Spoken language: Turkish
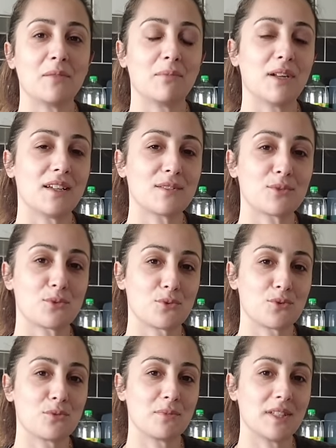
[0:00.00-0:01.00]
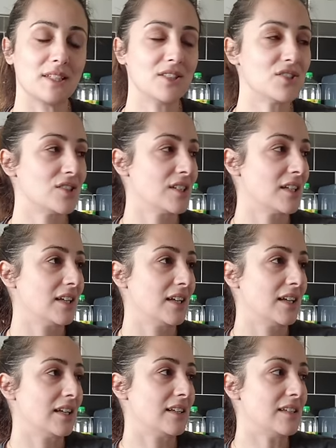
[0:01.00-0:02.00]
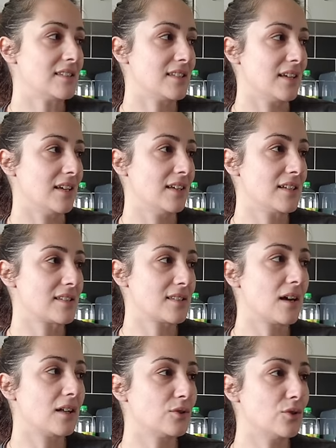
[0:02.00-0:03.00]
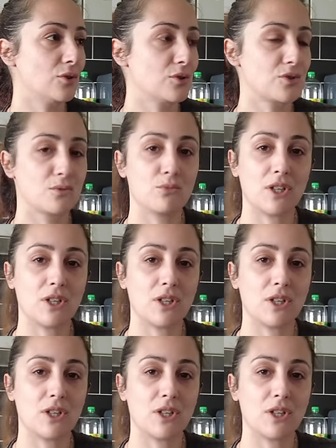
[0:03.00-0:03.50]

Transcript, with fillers: Biraz uzun bir iş. Neyse sağlık olsun.